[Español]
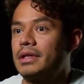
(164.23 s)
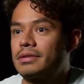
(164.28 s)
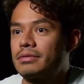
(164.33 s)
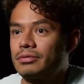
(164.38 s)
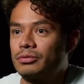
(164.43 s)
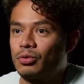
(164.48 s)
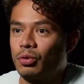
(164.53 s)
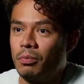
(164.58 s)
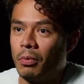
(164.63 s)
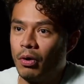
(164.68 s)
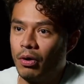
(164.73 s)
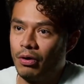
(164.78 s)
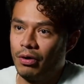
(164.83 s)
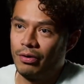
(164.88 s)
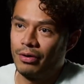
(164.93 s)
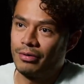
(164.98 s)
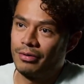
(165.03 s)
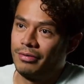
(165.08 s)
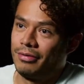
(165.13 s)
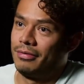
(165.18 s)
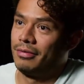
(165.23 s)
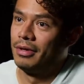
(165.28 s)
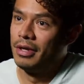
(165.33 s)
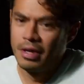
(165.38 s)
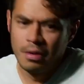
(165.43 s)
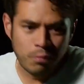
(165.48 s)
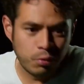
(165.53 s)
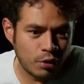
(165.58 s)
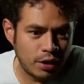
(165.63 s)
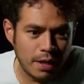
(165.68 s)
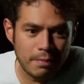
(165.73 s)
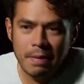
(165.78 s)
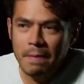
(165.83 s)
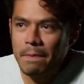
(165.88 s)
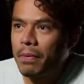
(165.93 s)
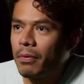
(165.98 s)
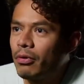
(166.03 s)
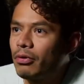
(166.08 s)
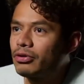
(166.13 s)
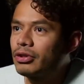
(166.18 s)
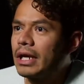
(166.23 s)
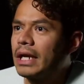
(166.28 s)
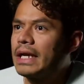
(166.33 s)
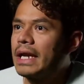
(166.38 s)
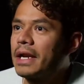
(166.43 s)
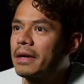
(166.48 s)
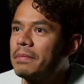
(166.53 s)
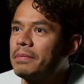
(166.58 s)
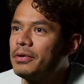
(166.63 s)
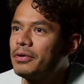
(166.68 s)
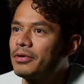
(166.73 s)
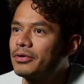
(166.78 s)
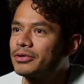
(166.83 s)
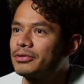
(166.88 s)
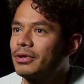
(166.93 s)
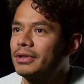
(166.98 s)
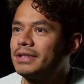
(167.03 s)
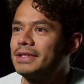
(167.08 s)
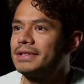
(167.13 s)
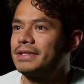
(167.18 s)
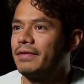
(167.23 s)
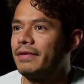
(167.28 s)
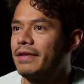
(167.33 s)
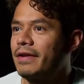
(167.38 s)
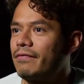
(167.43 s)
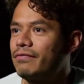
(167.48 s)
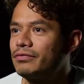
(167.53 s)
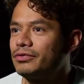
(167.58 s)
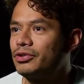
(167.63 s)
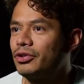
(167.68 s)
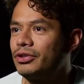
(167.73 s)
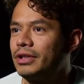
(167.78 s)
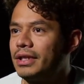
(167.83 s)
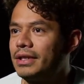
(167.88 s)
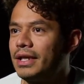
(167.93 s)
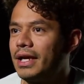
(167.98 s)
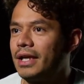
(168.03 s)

tienes un tumor. ¿Por qué me pongo tan nervioso antes de dar función de